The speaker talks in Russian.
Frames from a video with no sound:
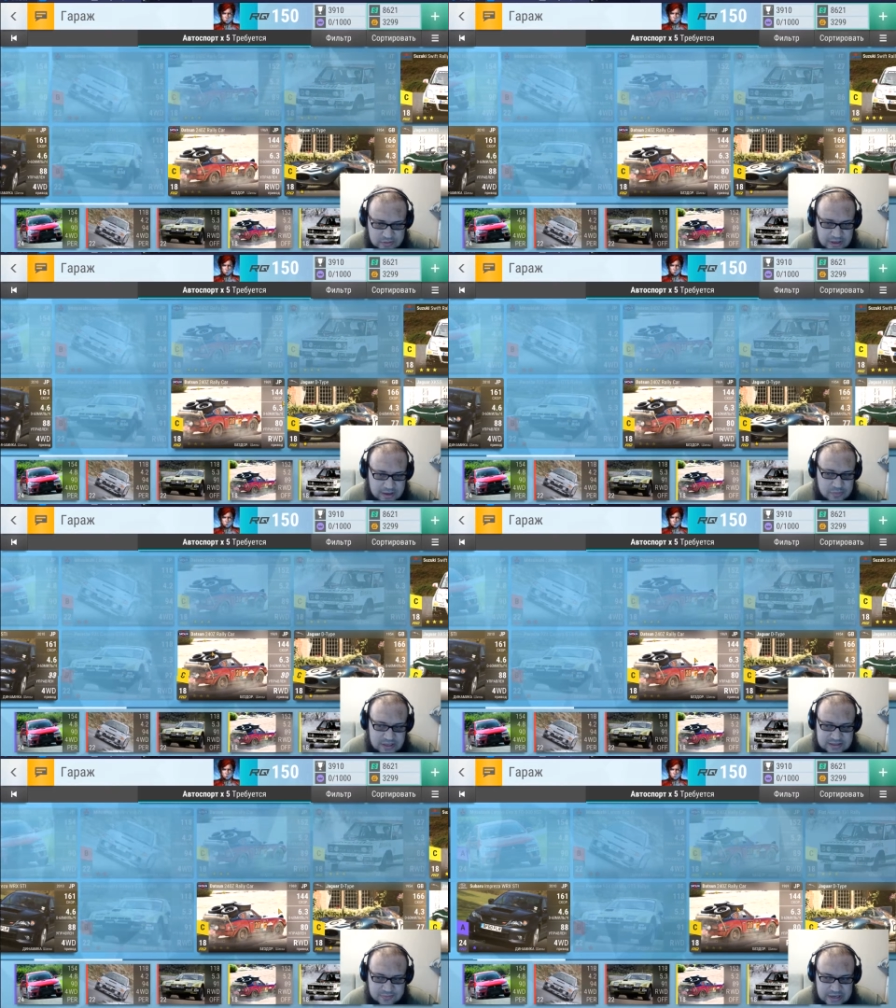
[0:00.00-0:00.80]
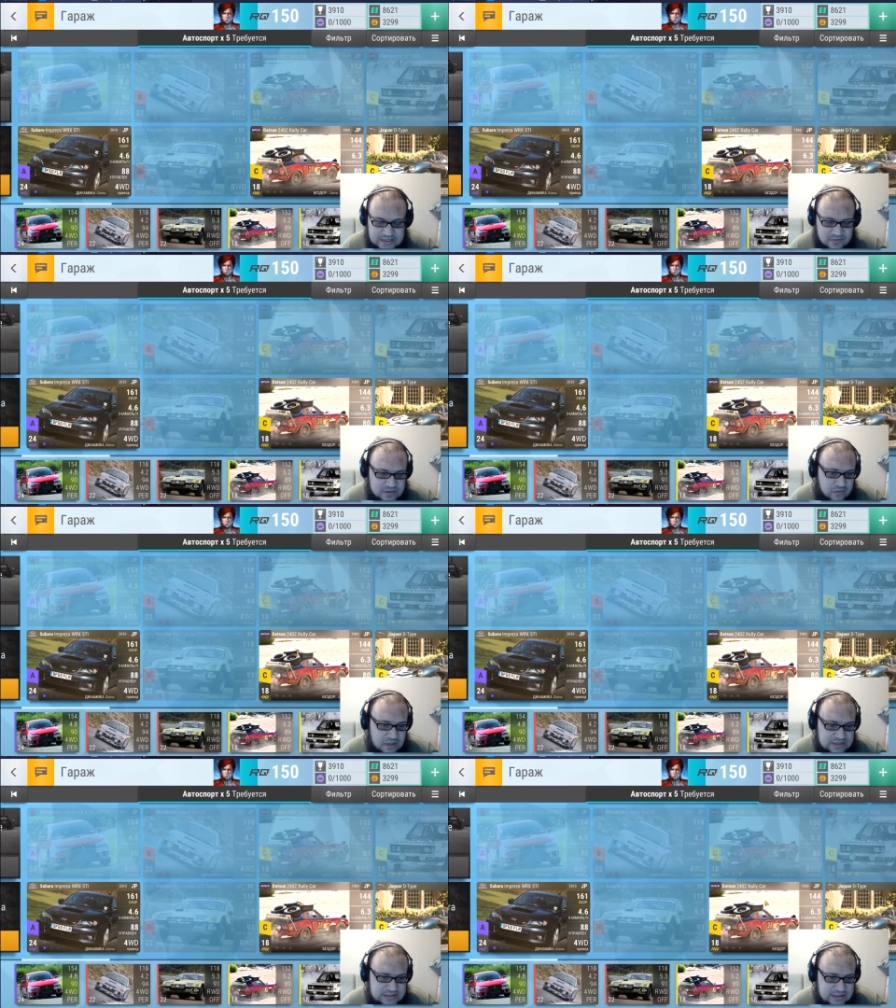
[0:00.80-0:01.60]
А, у меня один билетик всего
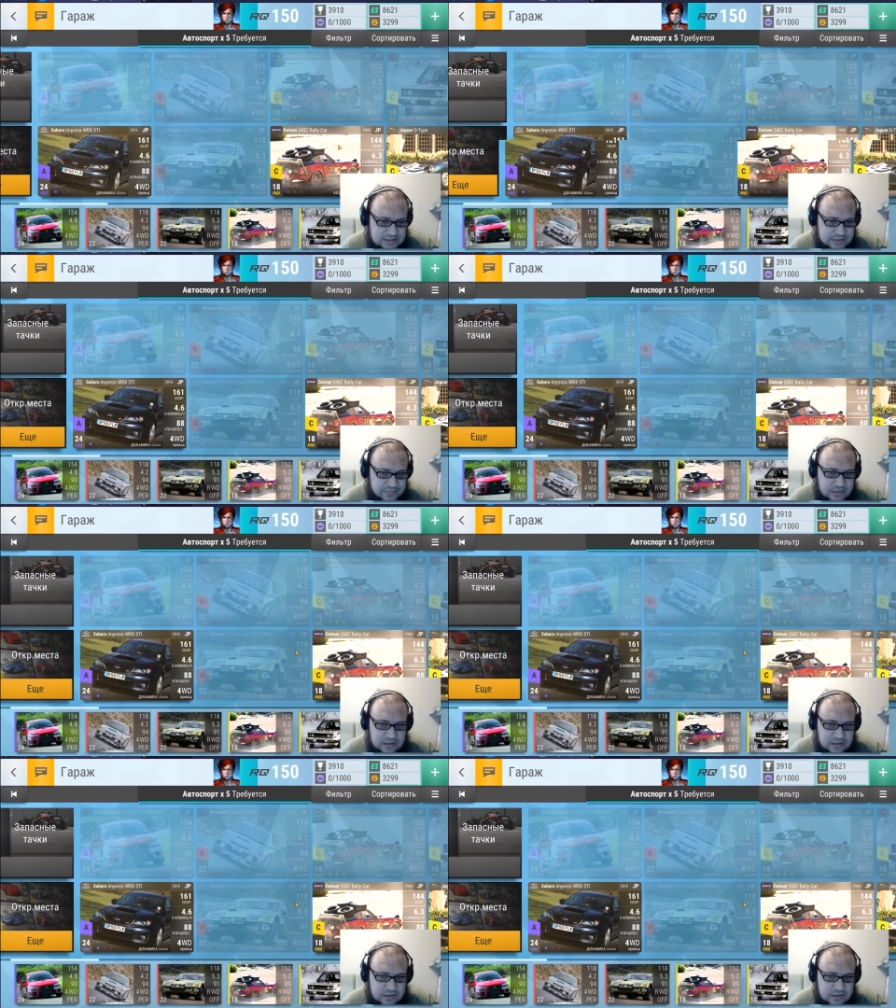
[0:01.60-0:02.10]
остался.